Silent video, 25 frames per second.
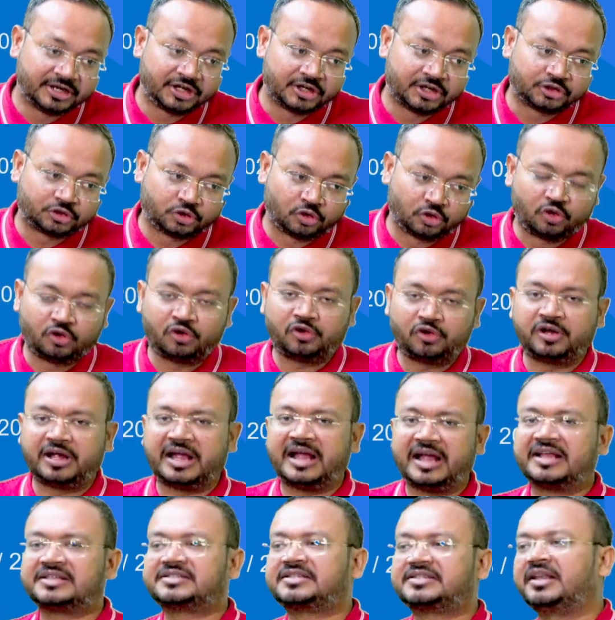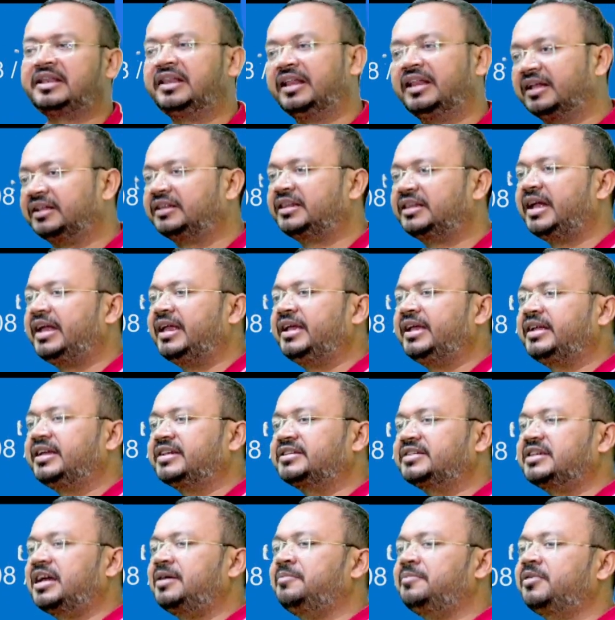तो ऐसा लगता है कि
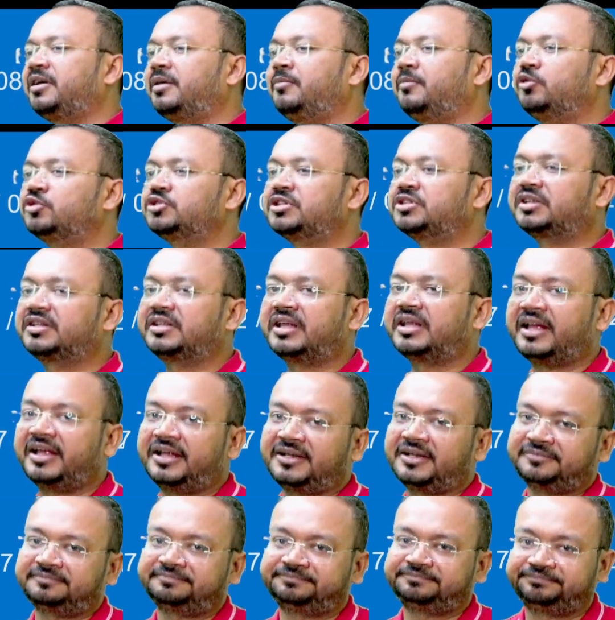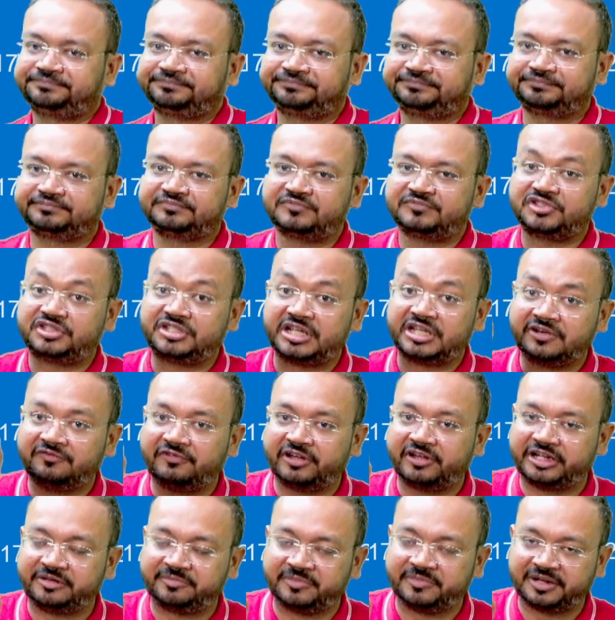एग्जाम कब हो सकता है
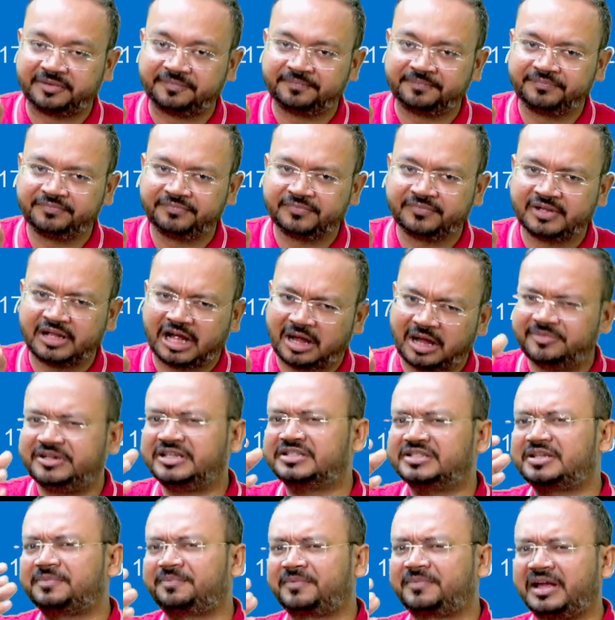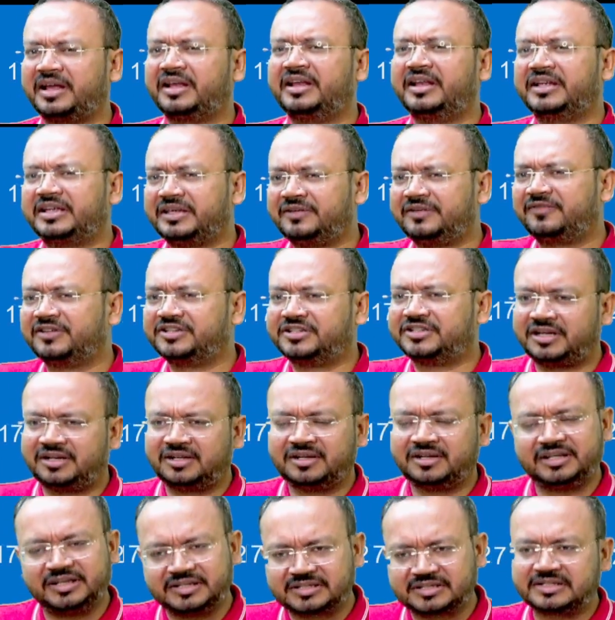जनवरी में अब ये सब कहने की वजह
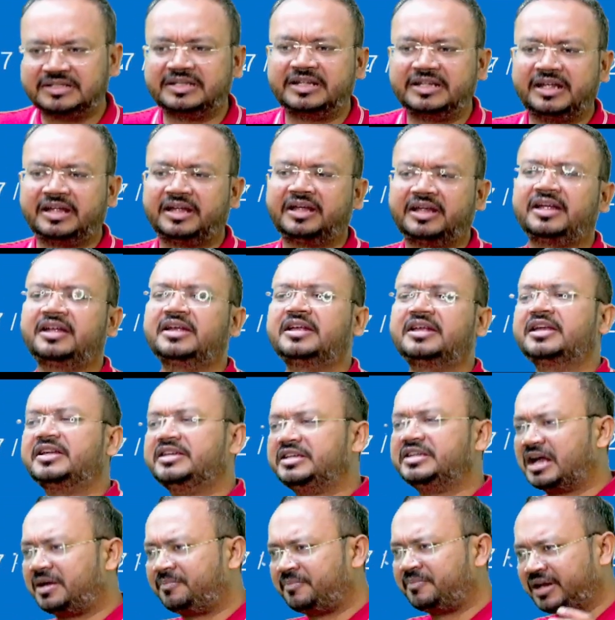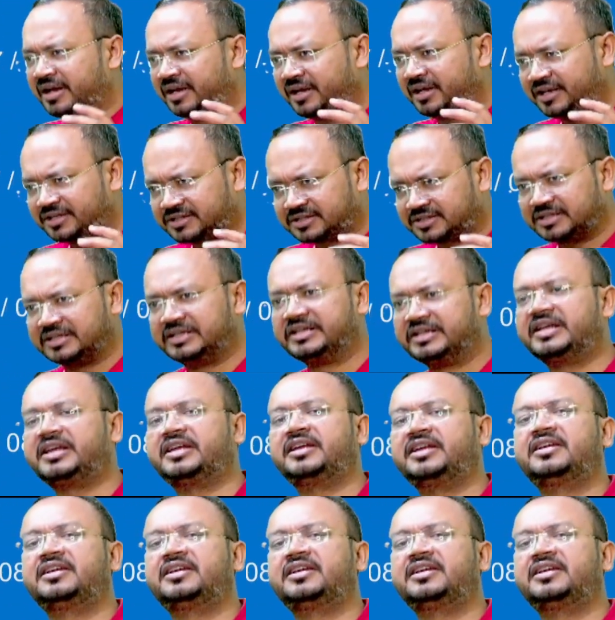इसलिए है या मैं इसलिए